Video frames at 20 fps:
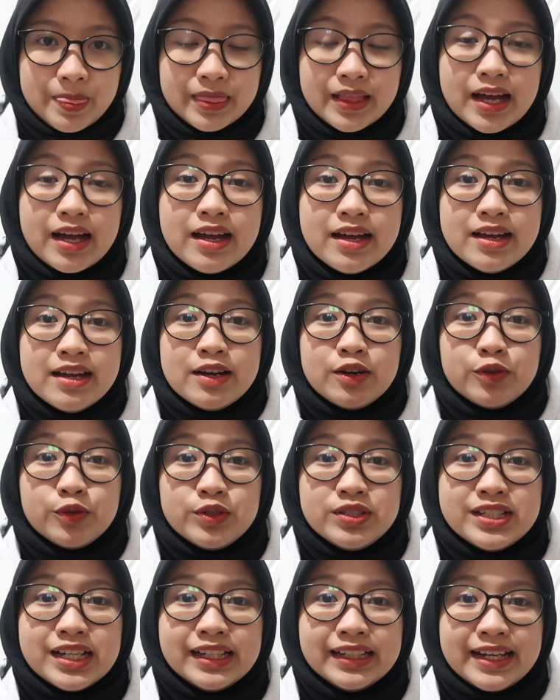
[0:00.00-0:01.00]
Nah,
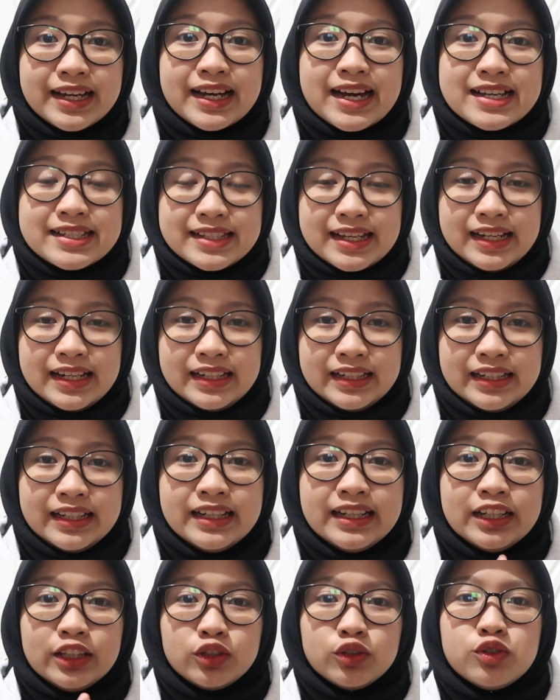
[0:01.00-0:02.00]
ujian YKC
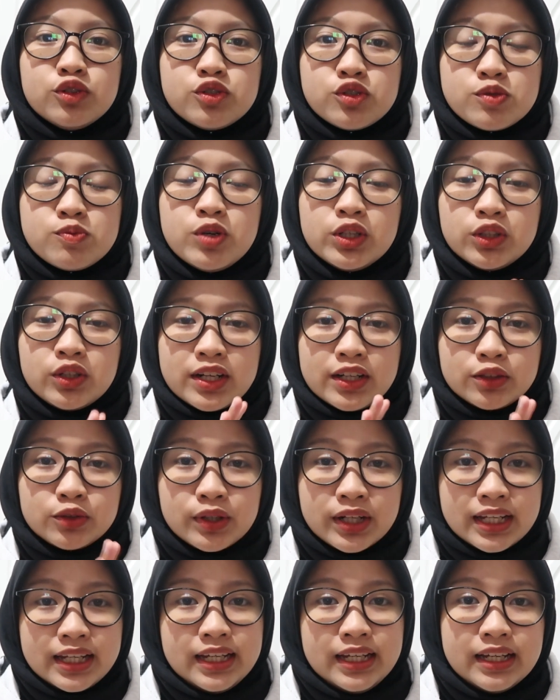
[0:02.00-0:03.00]
ini itu khusus buat orang
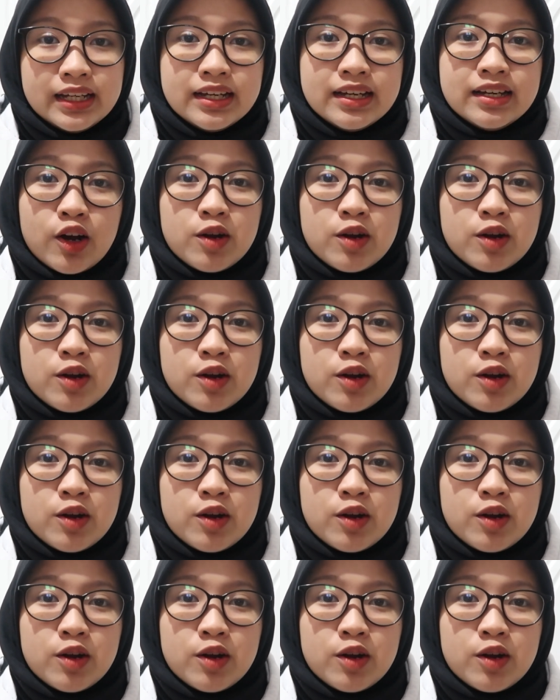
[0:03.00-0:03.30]
Turki.